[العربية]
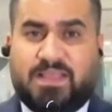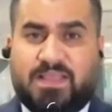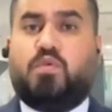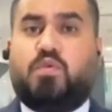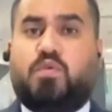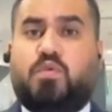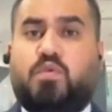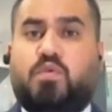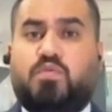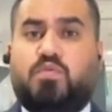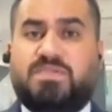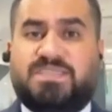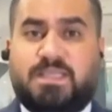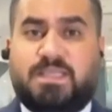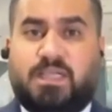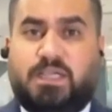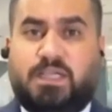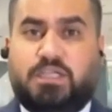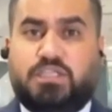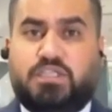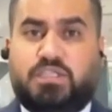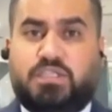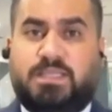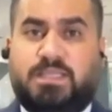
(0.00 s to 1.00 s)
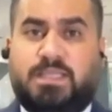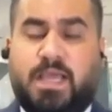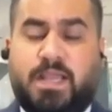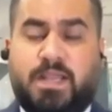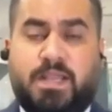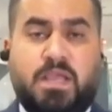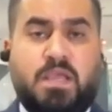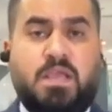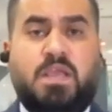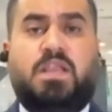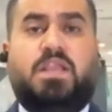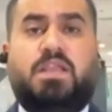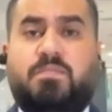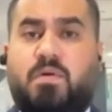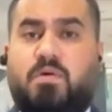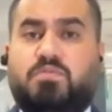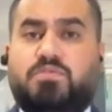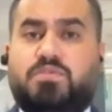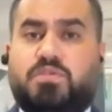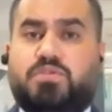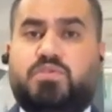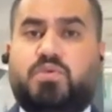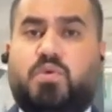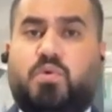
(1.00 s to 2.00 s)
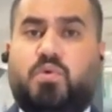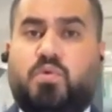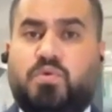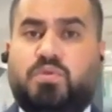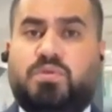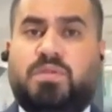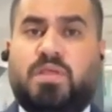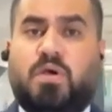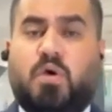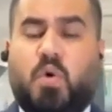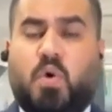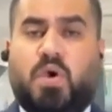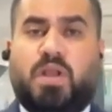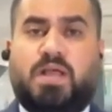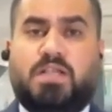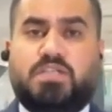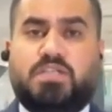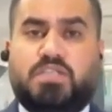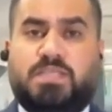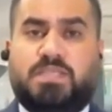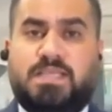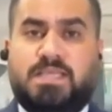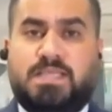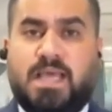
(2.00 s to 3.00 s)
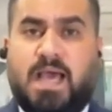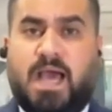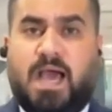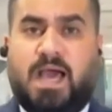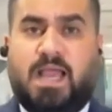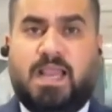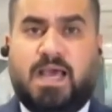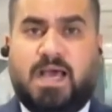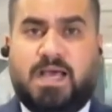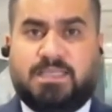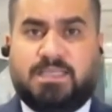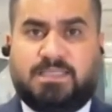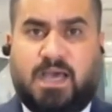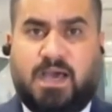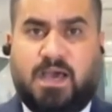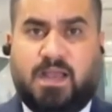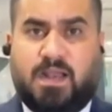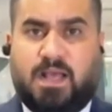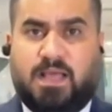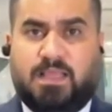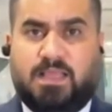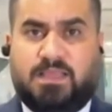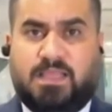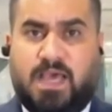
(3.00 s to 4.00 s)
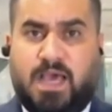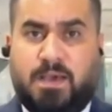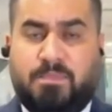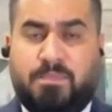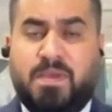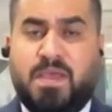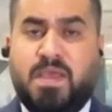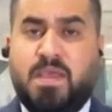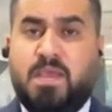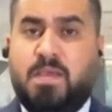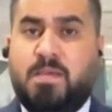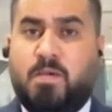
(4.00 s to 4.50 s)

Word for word: يكون صحي جدا لموجة صعود أخرى جديدة على أسعار الذهب